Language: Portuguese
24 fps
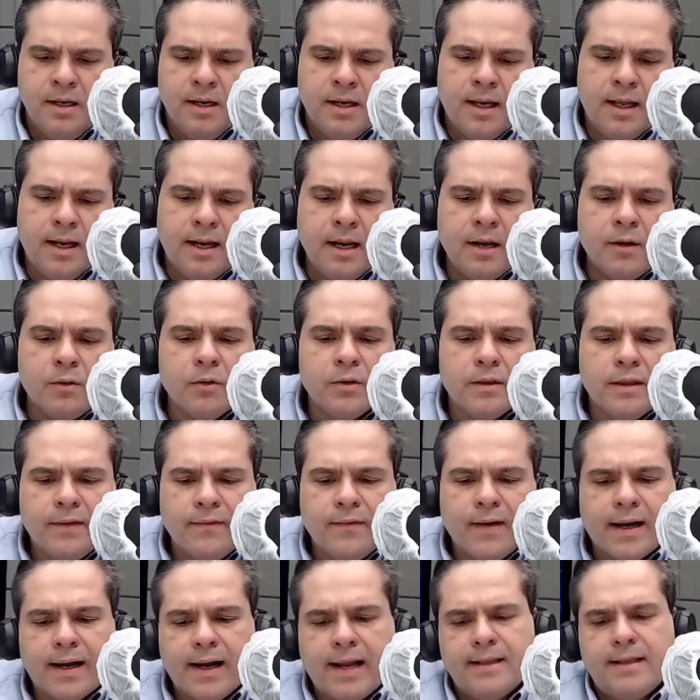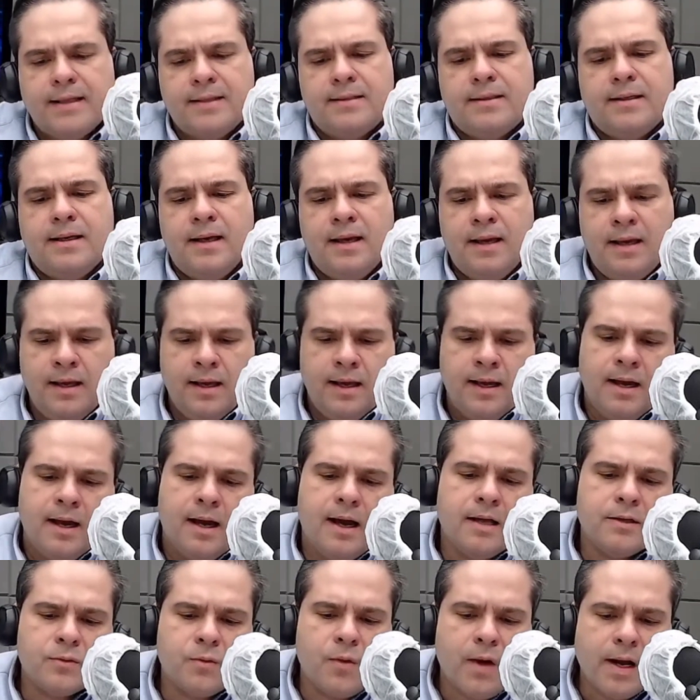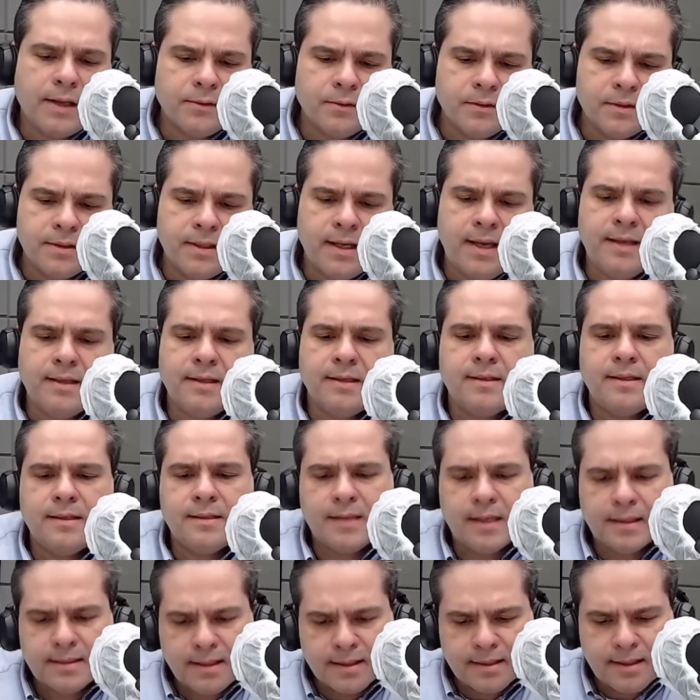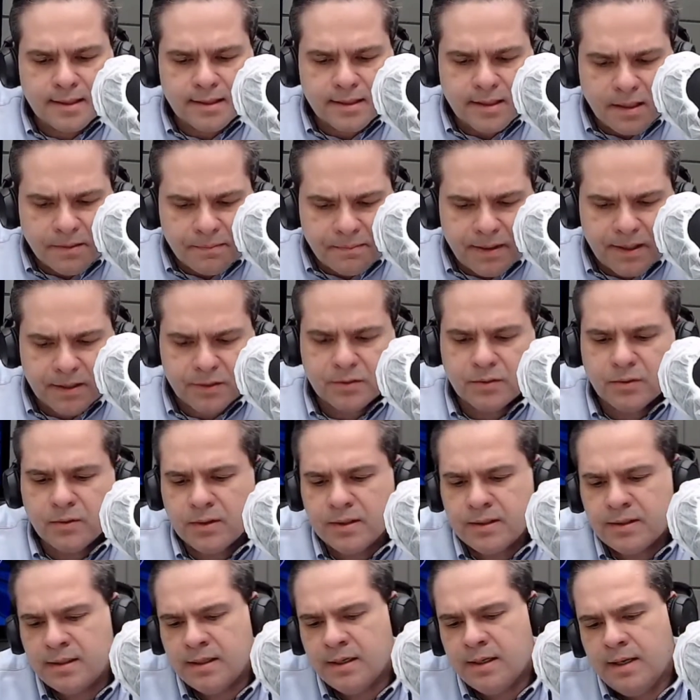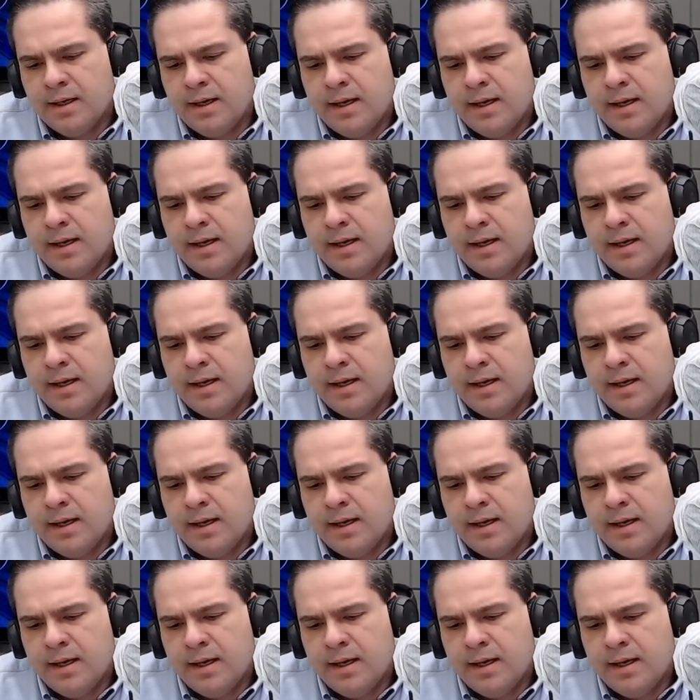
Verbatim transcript: Queria inclusive agradecer as 465 pessoas